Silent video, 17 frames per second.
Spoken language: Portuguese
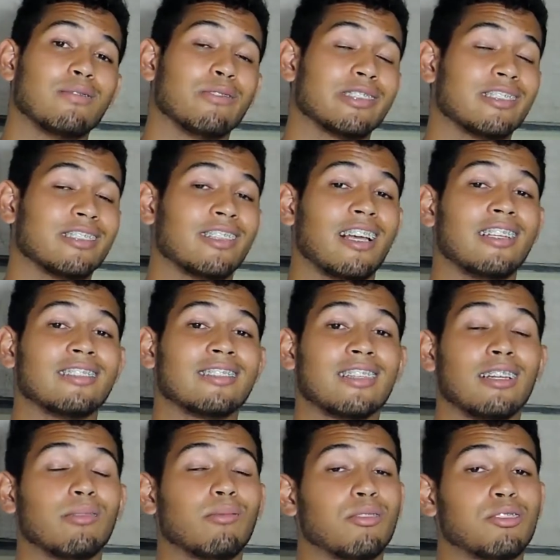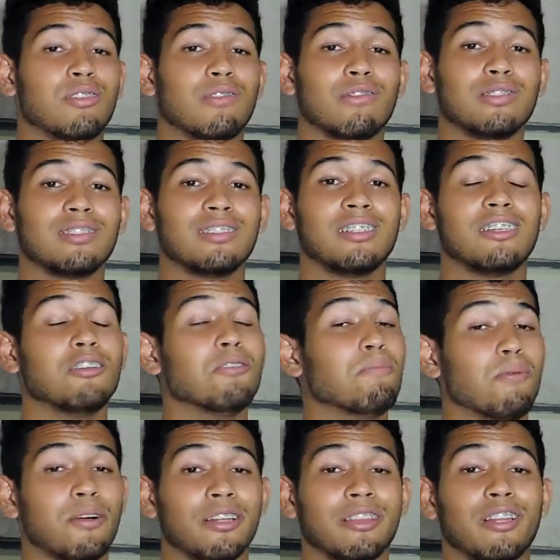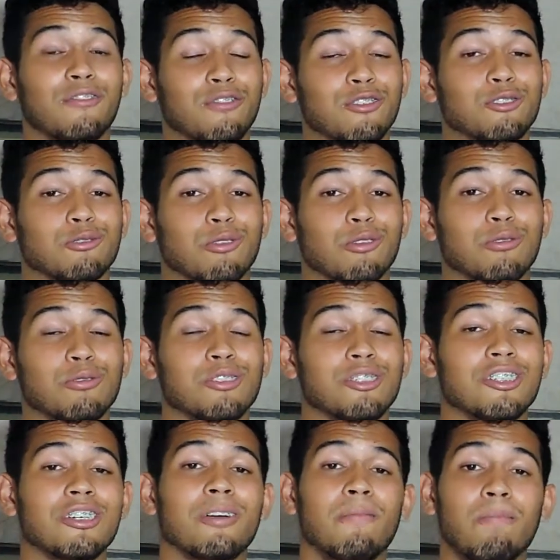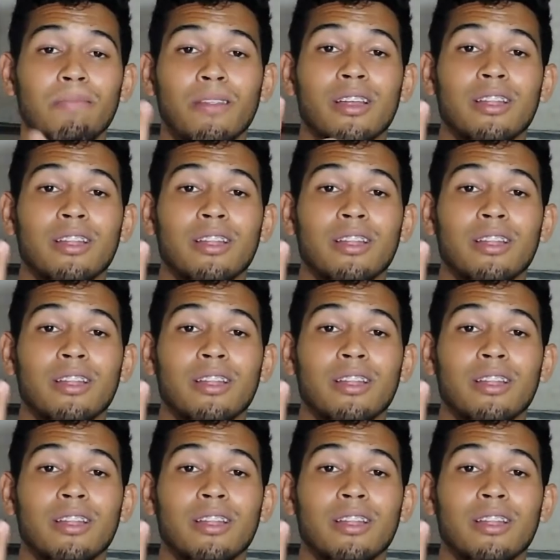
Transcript: Se você já é inscrito, ativa o sininho, porque tem vídeo todo dia.